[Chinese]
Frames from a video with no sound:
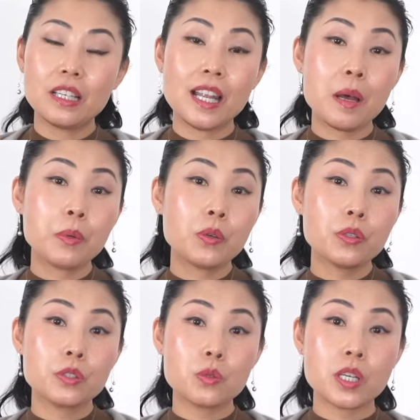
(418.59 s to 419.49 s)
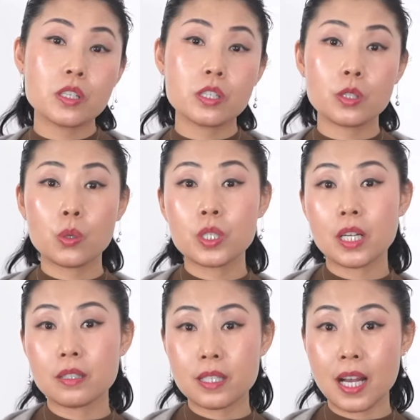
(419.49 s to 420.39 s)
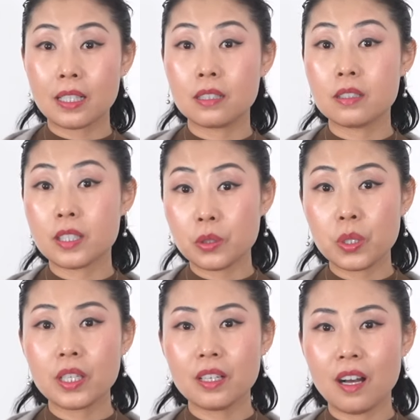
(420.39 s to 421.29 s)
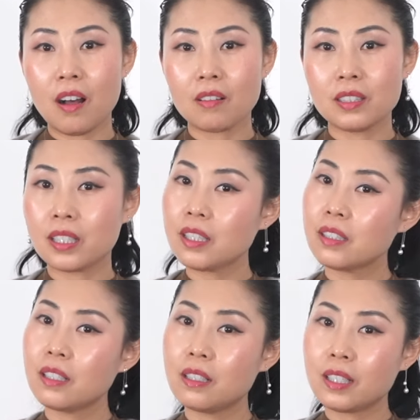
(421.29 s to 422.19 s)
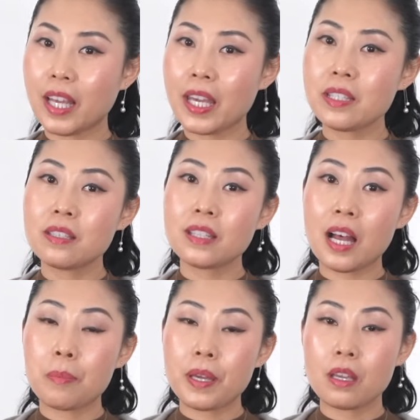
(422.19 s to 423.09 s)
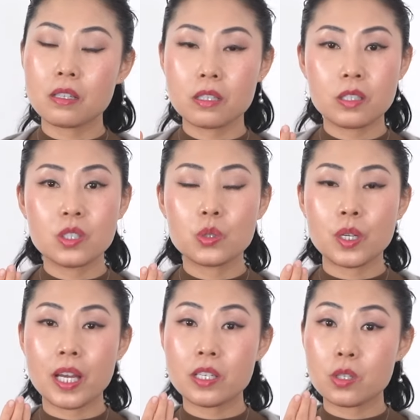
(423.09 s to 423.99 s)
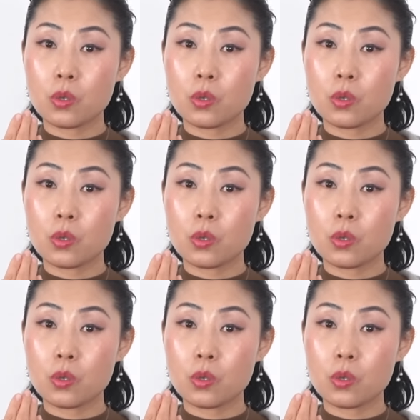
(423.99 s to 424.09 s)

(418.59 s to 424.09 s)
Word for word: Lab Grow 的钻石通常价格相对更好，也更能和 K 金搭配，设计出来这